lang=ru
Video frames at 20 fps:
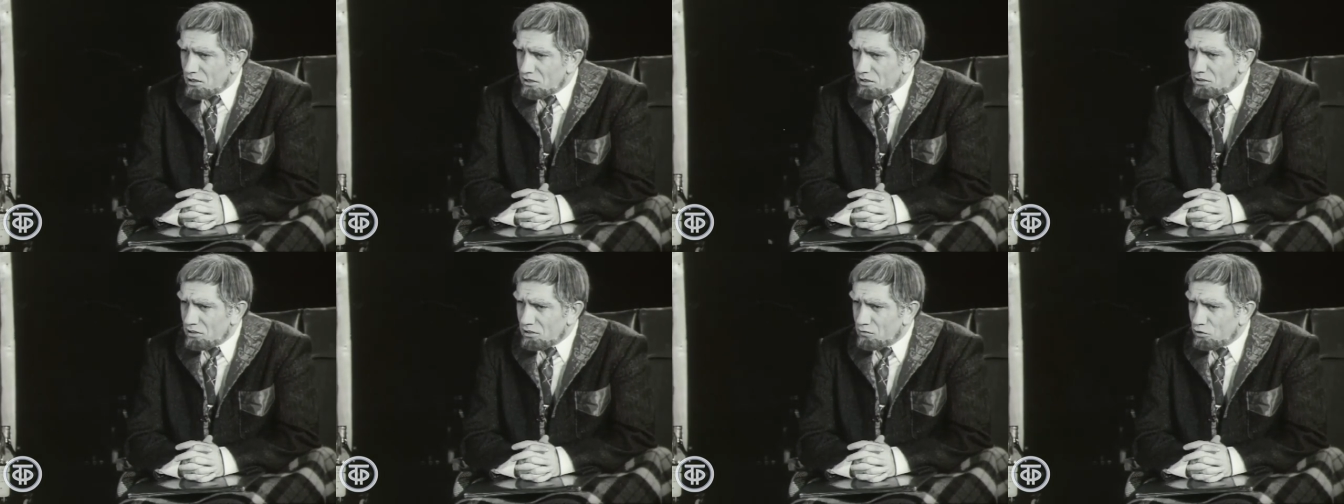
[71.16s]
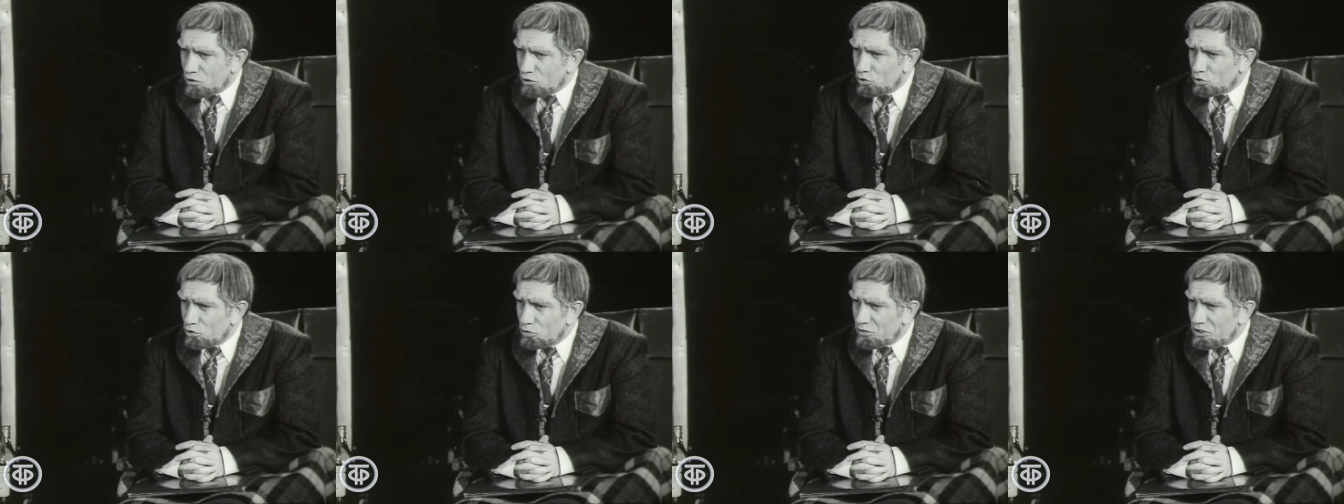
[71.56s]
Вот
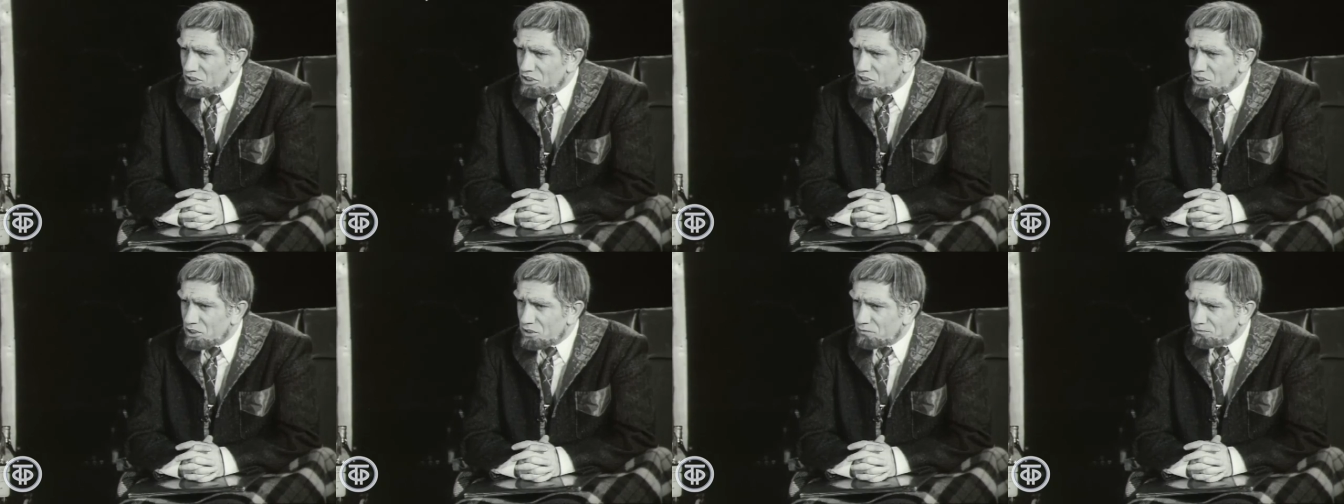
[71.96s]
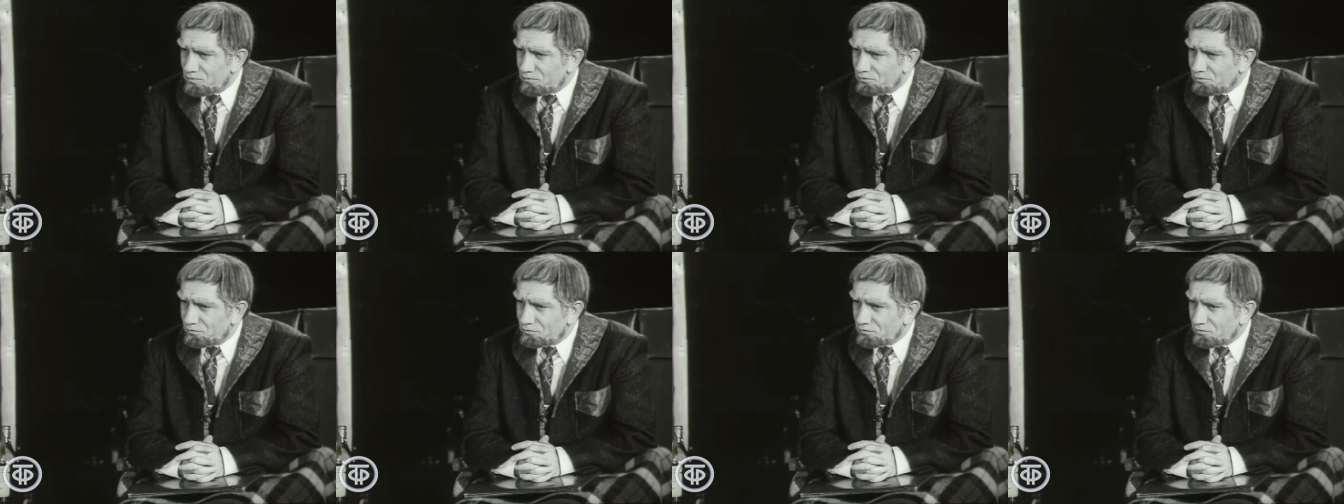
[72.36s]
думаешь,
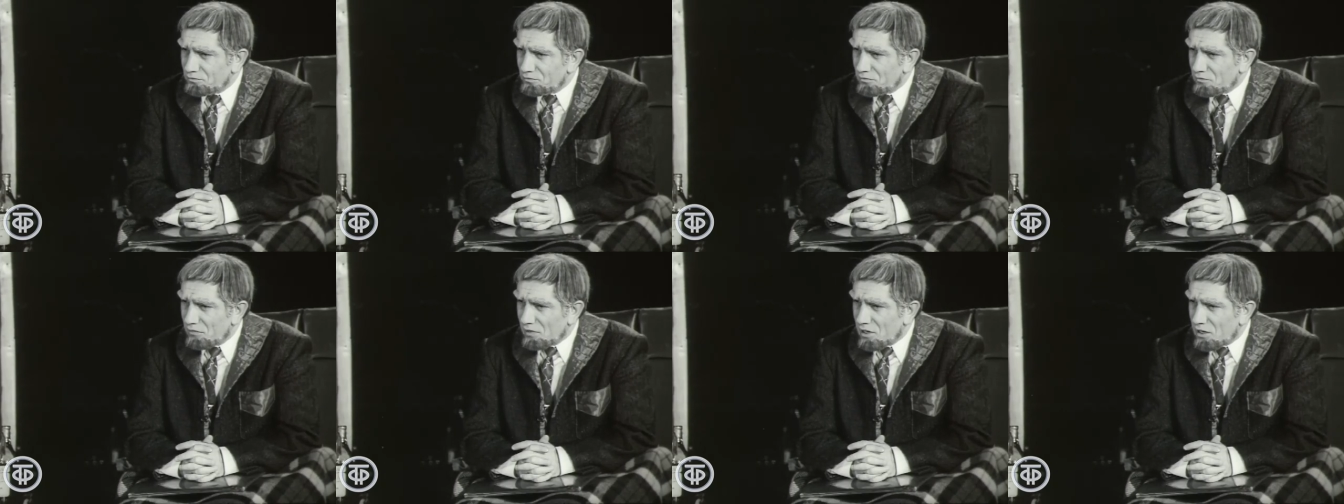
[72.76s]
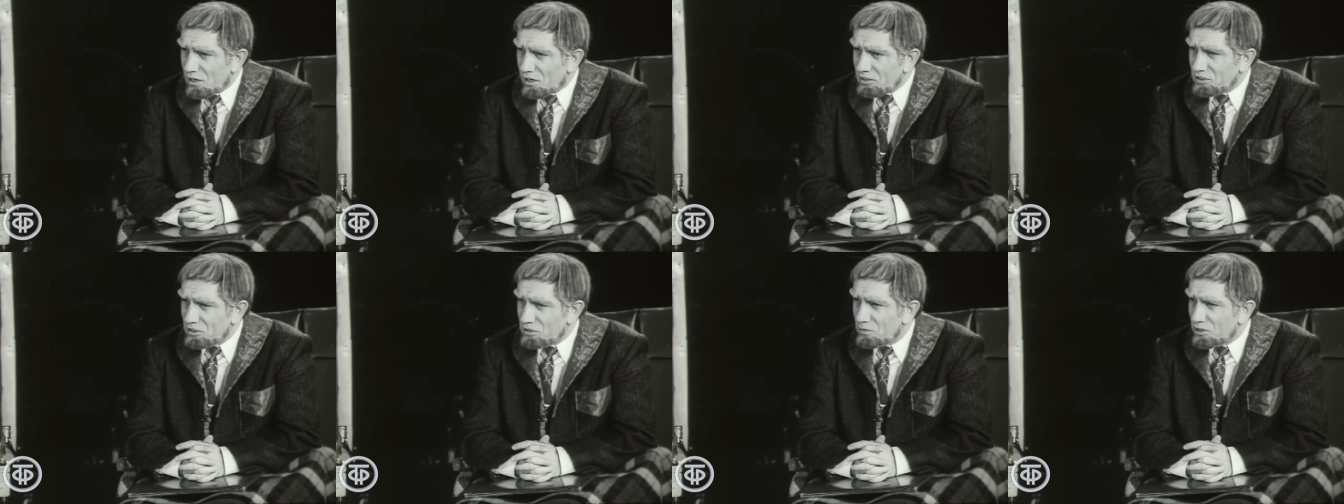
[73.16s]

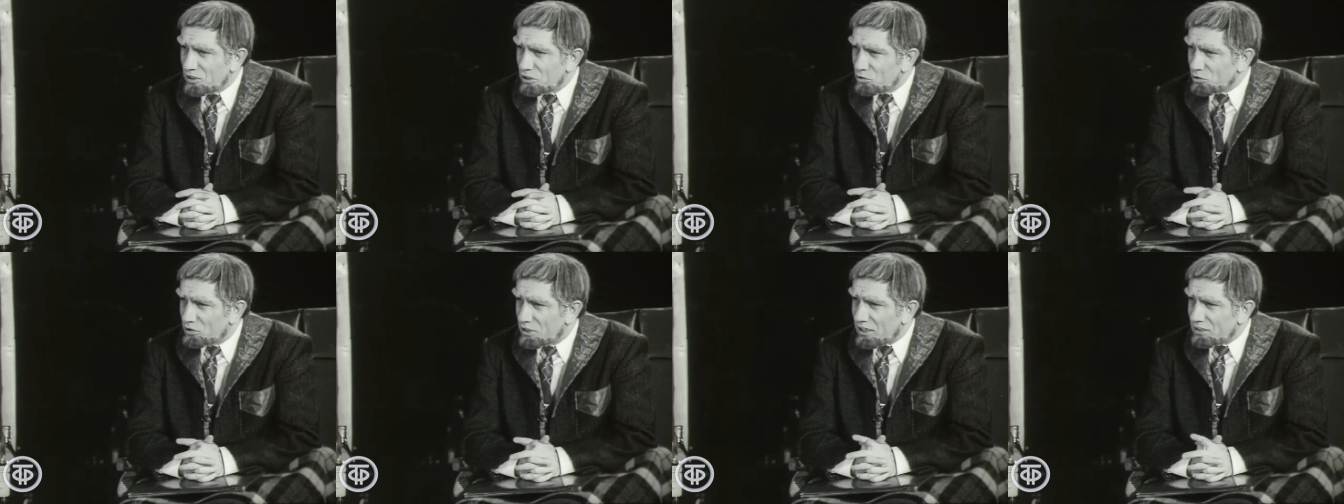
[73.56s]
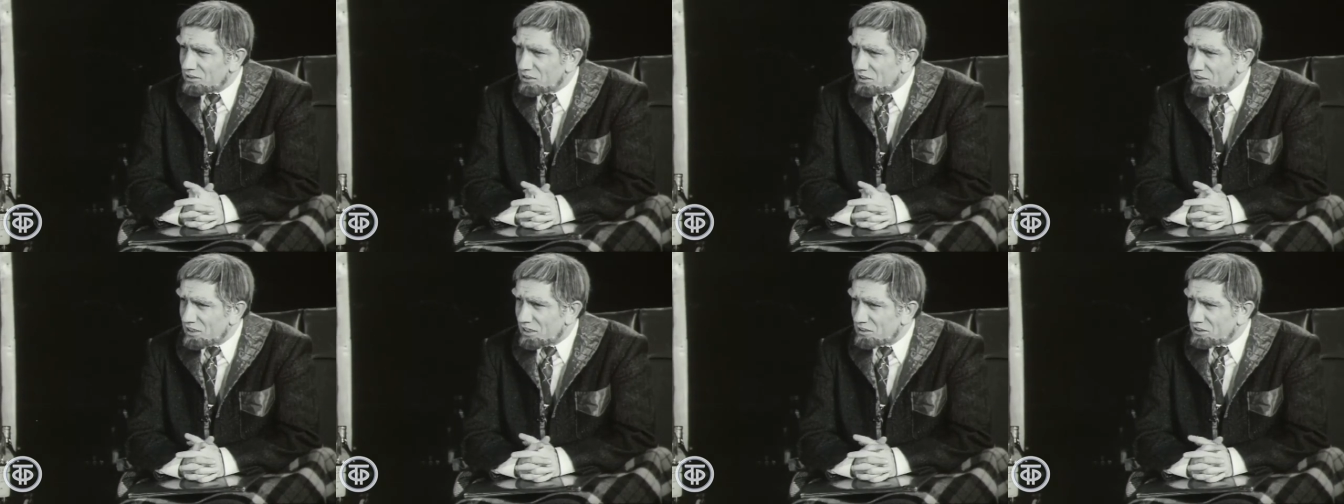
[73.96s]
раз тебе не удастся
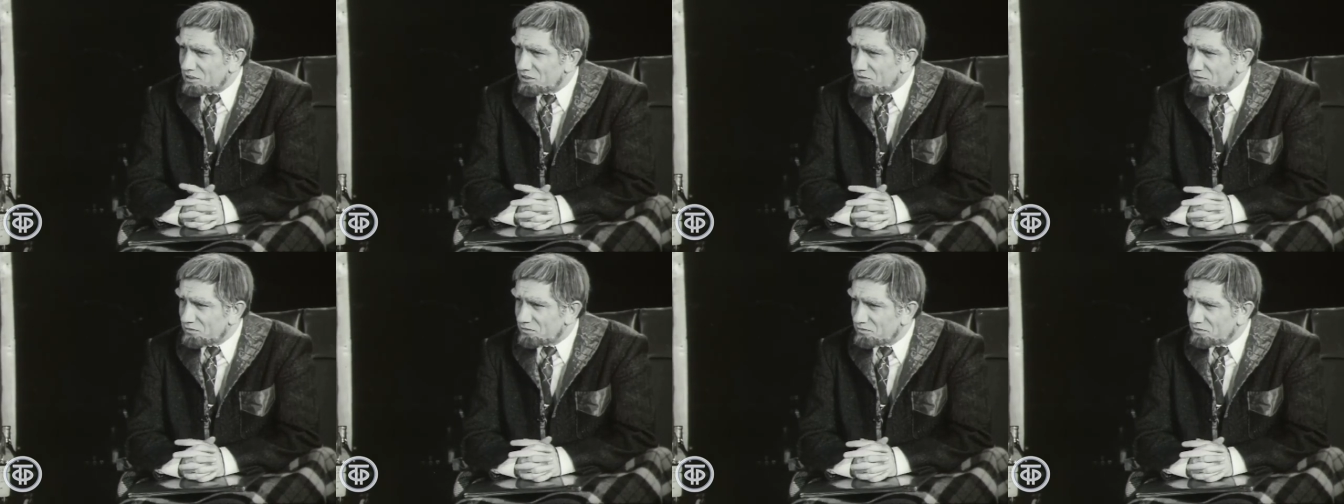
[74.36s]
нас